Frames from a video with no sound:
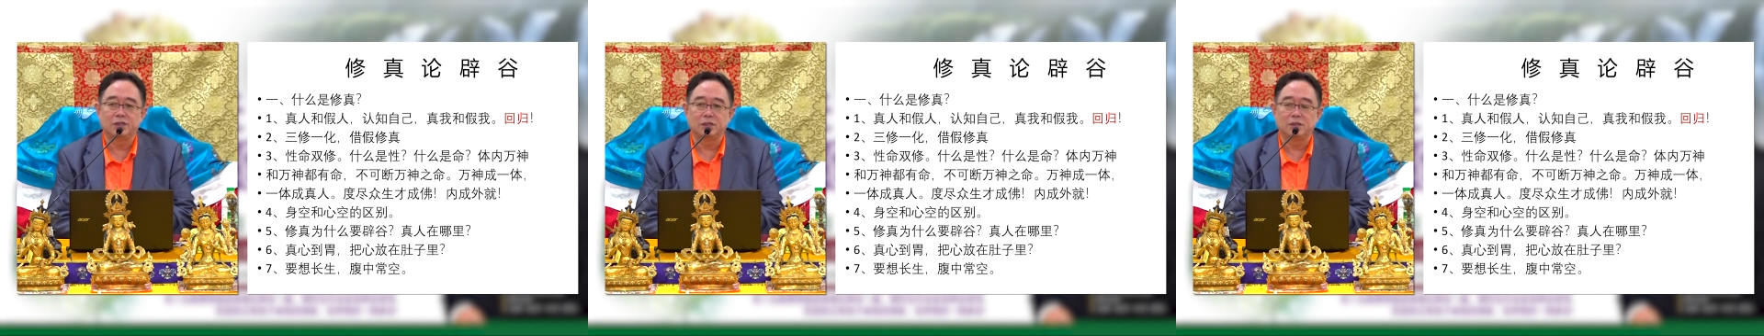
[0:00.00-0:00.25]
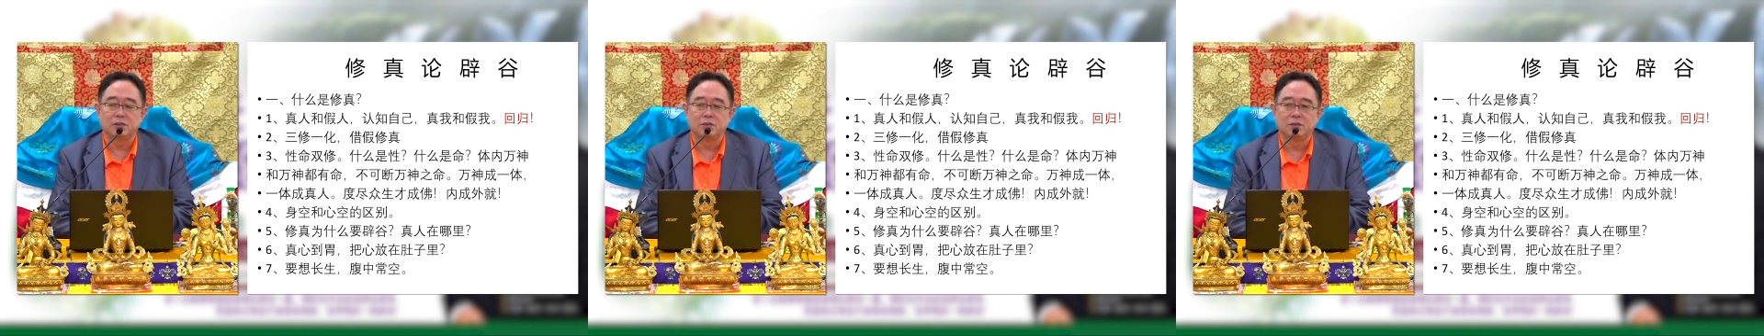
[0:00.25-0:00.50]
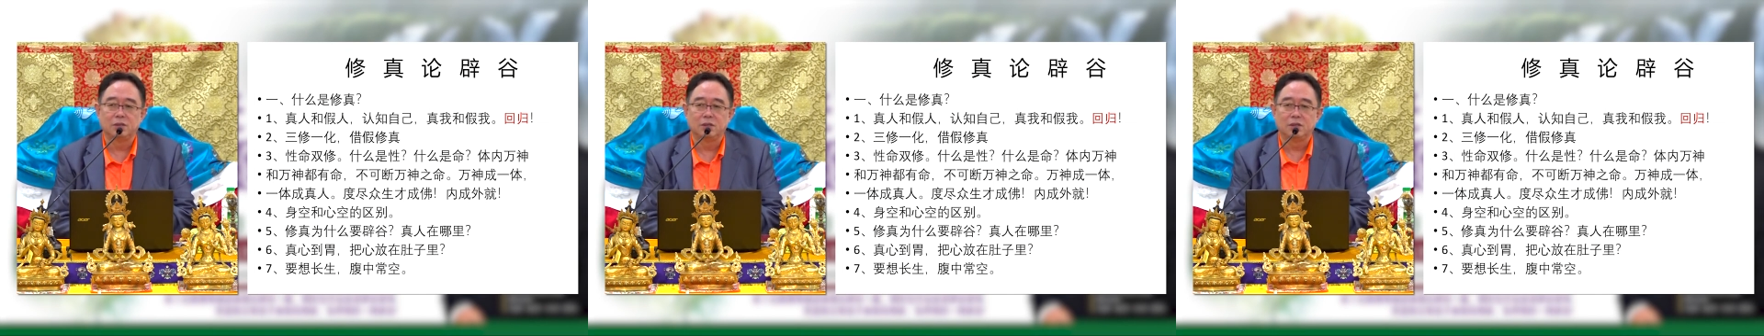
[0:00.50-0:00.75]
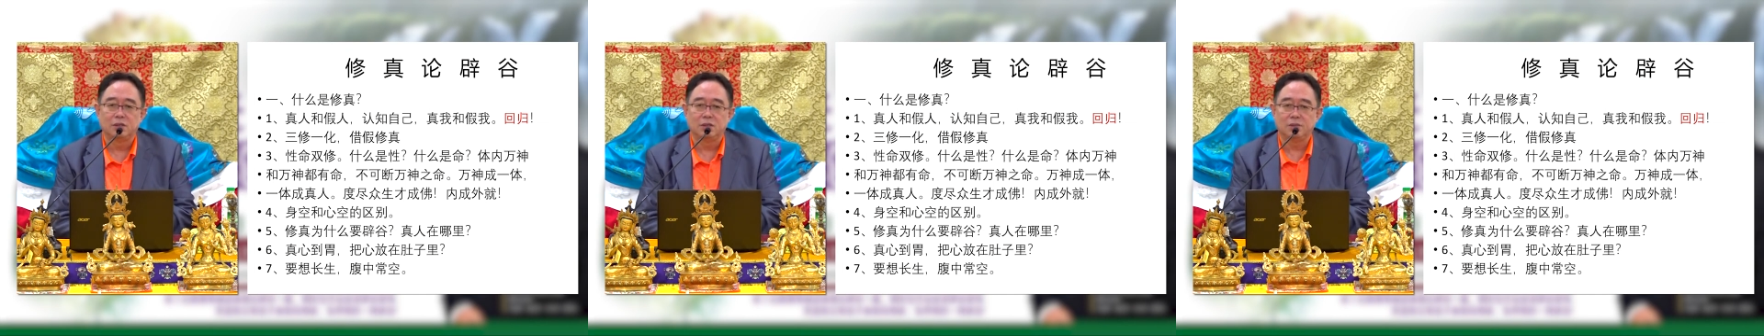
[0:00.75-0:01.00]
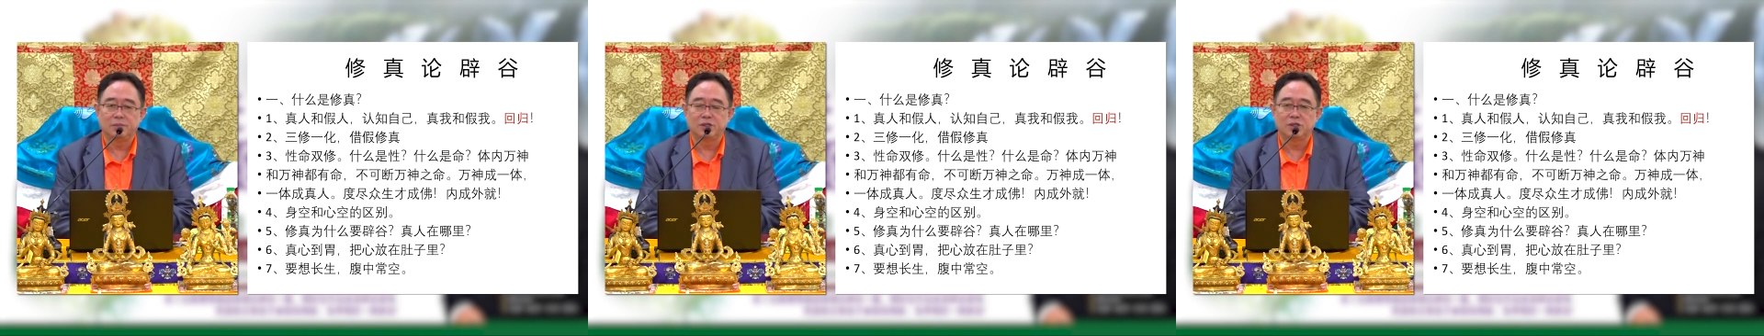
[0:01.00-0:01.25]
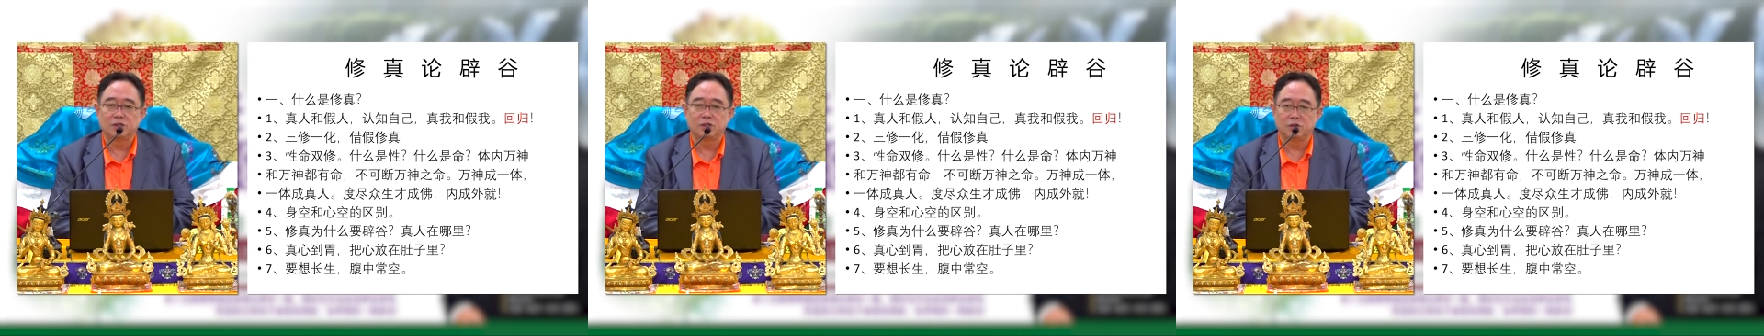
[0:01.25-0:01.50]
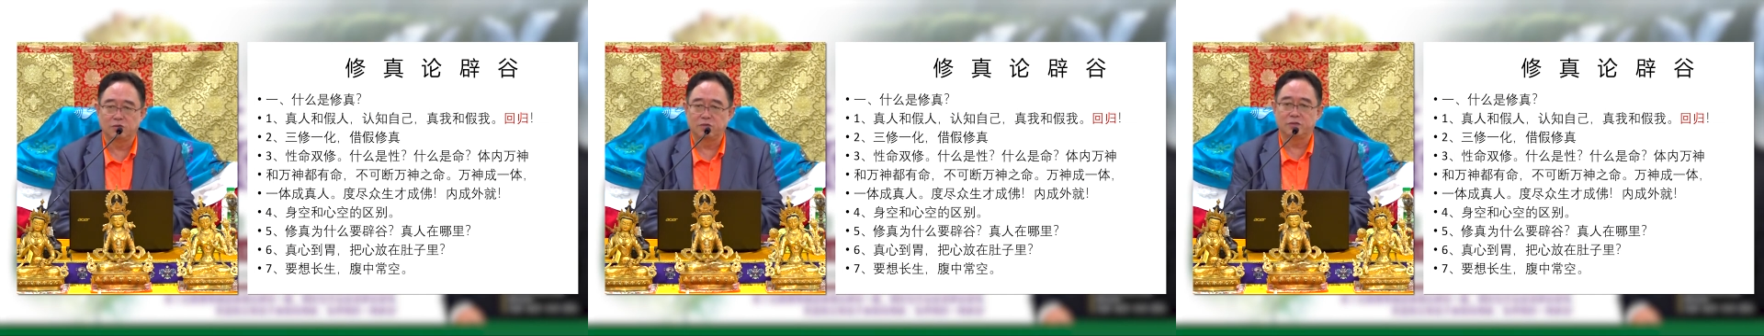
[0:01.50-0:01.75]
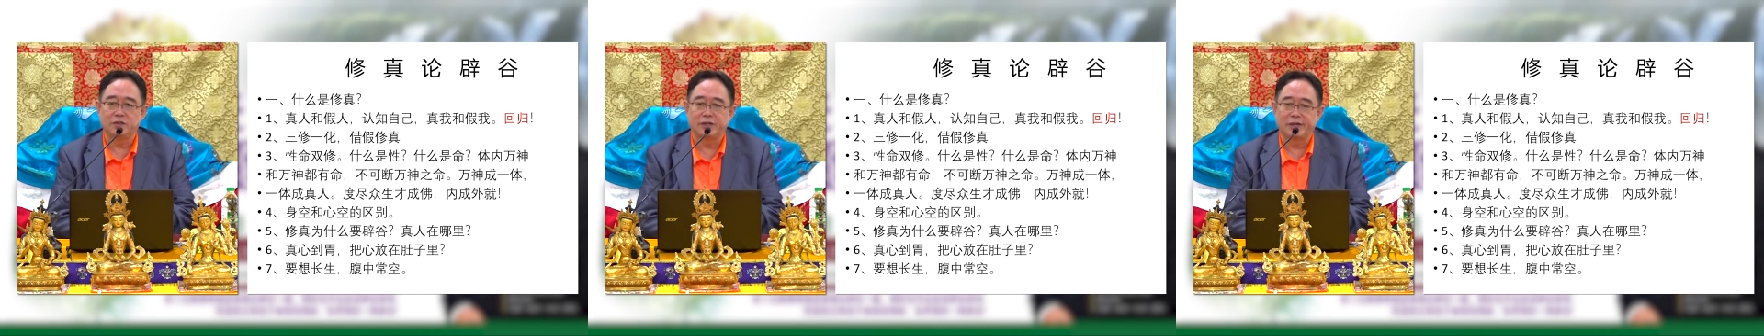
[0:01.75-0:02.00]
知，你们是有
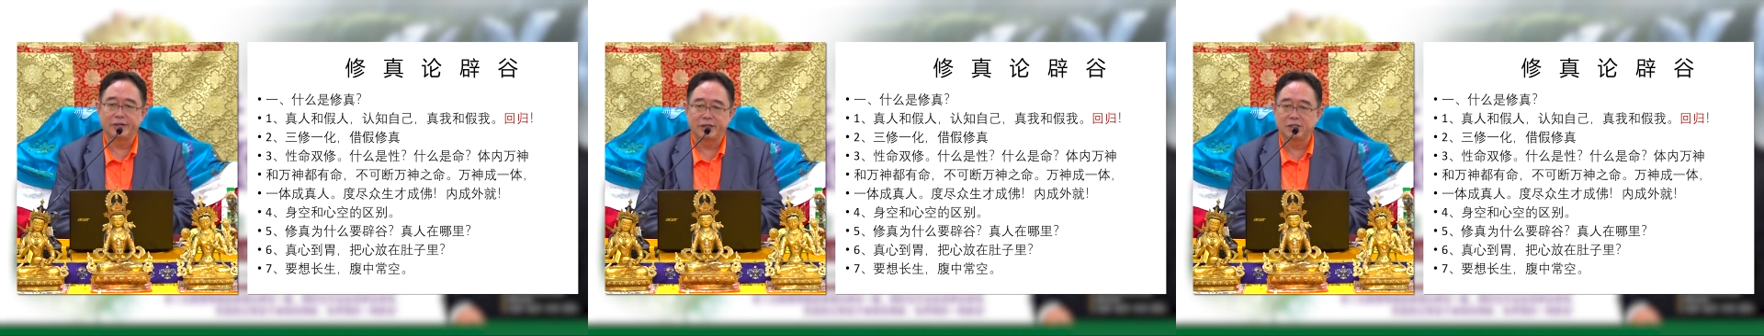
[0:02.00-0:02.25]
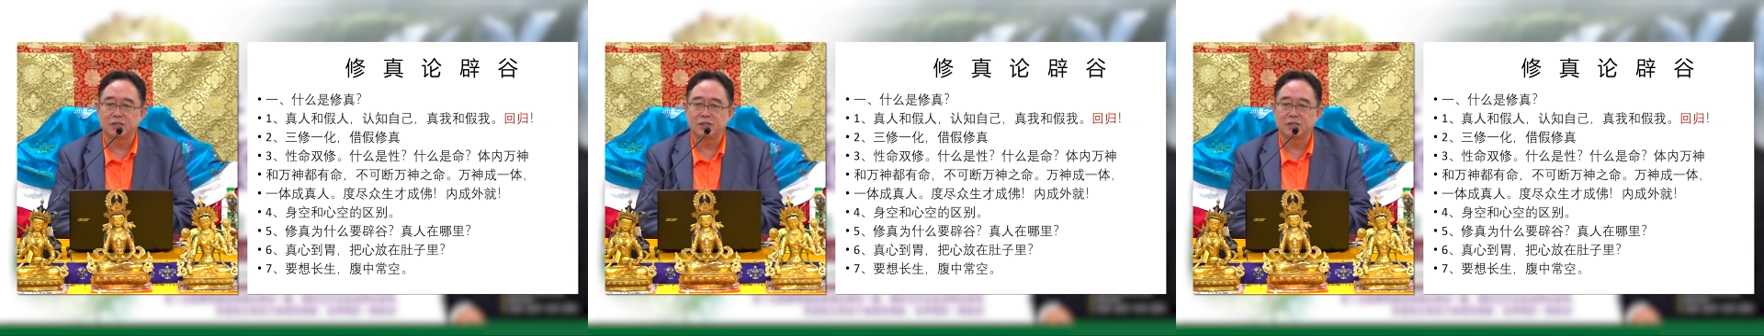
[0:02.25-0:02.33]
福的人，给